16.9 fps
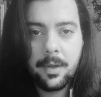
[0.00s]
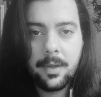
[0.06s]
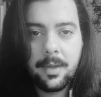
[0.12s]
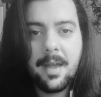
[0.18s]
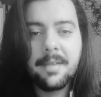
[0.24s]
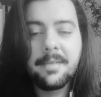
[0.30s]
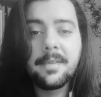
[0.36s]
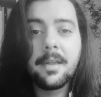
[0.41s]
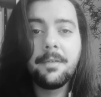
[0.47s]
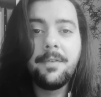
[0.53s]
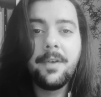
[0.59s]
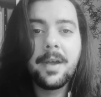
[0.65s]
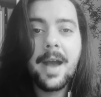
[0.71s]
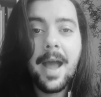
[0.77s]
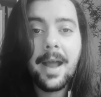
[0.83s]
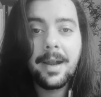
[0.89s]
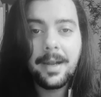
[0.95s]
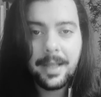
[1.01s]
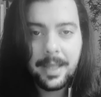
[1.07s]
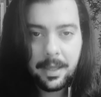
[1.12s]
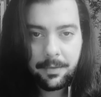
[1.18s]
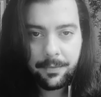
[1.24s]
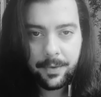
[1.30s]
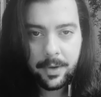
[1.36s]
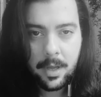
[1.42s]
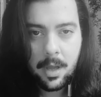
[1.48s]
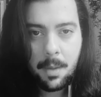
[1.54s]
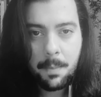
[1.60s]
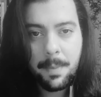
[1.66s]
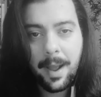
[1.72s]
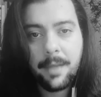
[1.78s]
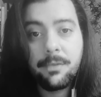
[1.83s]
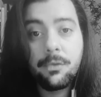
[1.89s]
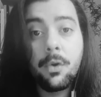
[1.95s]
e assim ficar livre para
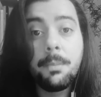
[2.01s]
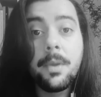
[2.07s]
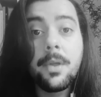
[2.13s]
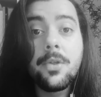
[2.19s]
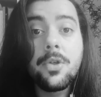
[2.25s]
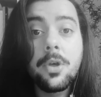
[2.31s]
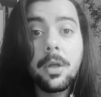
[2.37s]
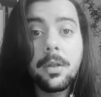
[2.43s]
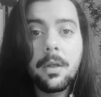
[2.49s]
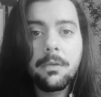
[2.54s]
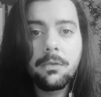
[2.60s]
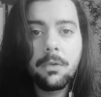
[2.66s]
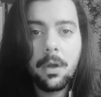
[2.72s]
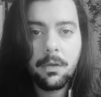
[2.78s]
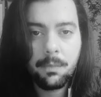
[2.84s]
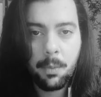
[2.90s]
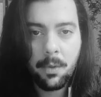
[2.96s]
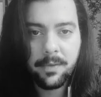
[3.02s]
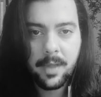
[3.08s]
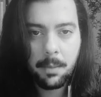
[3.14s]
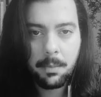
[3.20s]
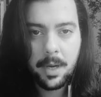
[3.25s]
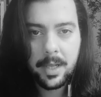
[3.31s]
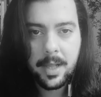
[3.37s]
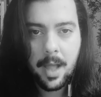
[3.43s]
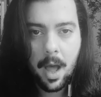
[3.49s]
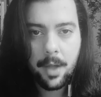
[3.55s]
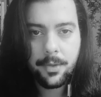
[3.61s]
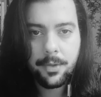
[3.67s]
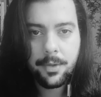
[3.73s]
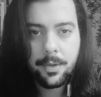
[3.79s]
se omitir da sua responsabilidade.